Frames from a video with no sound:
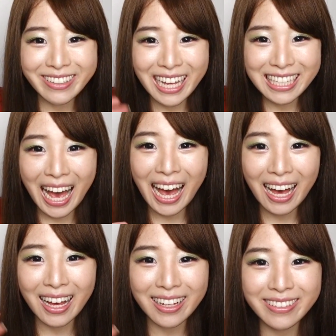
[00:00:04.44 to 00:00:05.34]
Hello，大家
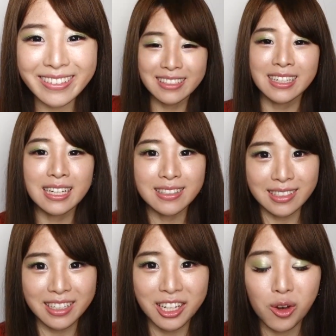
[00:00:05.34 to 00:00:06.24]
好，
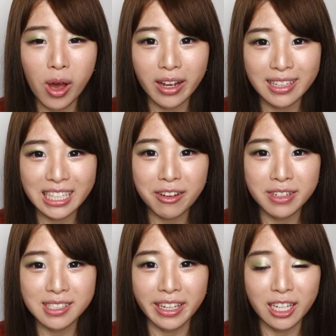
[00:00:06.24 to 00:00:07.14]
今天呢，我要跟大家
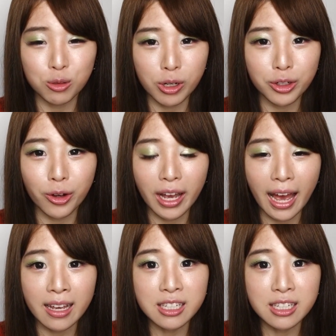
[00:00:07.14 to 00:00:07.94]
分享一个妆容啊，